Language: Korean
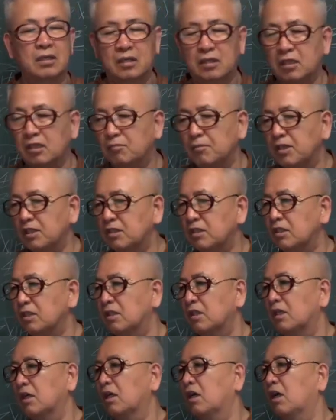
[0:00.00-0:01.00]
그러면
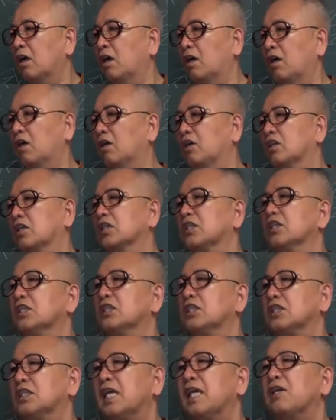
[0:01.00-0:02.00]

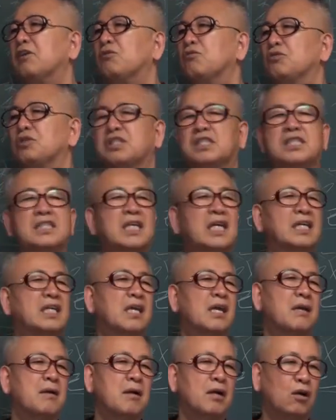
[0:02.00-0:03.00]
그 새로운
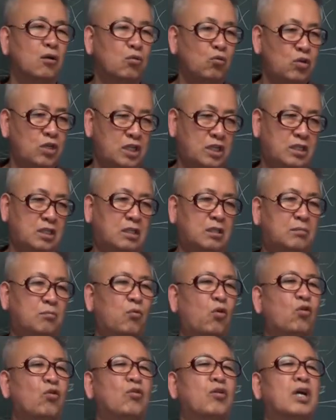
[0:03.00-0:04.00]
시장에 어울리는
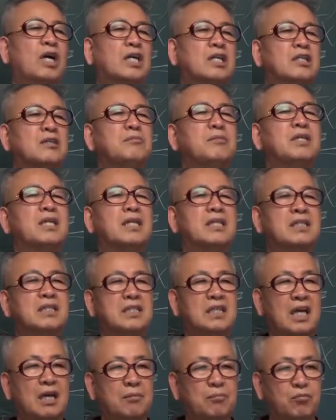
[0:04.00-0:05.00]
목과 금이라는
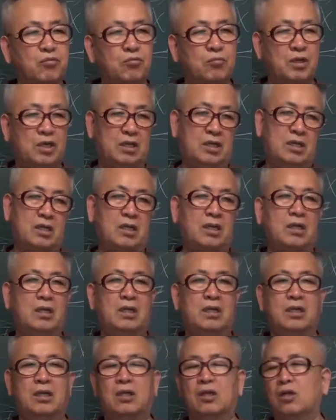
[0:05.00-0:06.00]
상품을
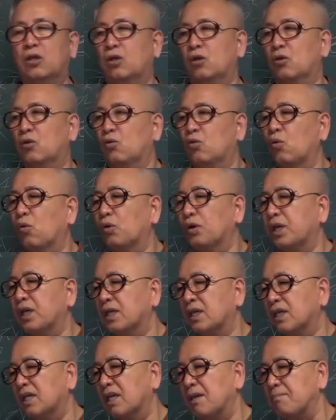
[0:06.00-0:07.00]

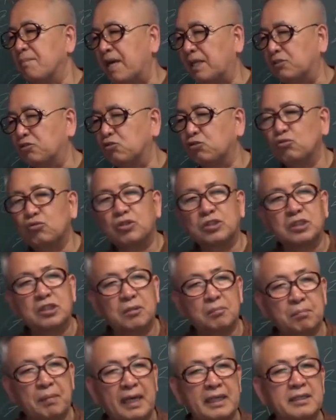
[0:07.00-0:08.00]
고객에게
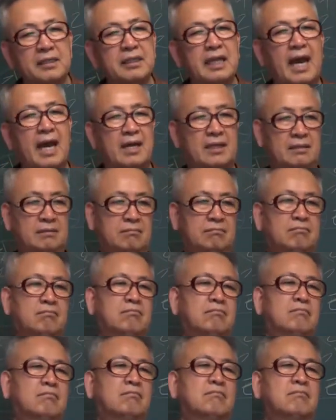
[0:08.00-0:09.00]
맞추어서 팔아라
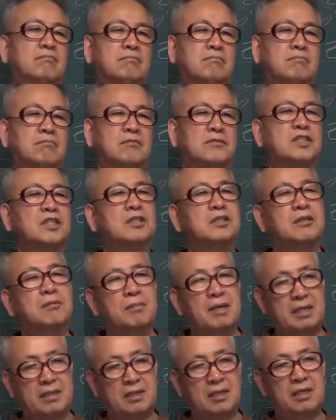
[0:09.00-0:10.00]
이렇게
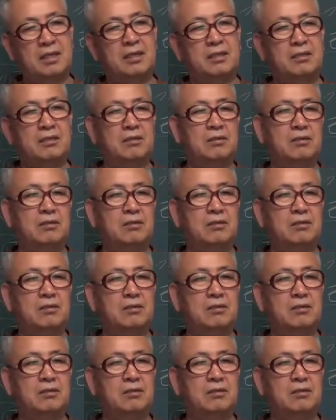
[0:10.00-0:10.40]
말을 해야